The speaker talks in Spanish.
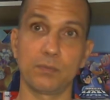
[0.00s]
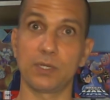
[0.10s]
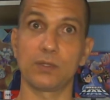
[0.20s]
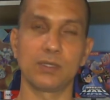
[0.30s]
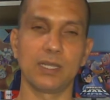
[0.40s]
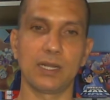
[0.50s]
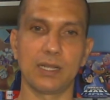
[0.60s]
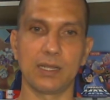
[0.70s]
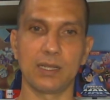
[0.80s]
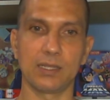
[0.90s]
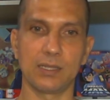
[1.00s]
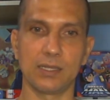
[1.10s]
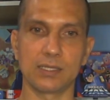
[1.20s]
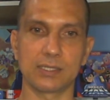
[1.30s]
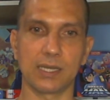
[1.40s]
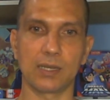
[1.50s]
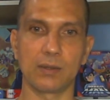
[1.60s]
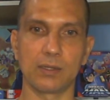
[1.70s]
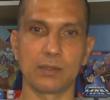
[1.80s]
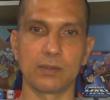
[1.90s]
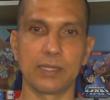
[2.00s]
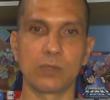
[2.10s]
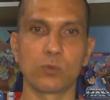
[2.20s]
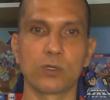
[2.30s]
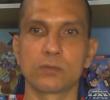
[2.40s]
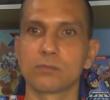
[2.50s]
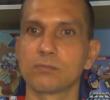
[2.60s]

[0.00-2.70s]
perdón, de la, de la saga Network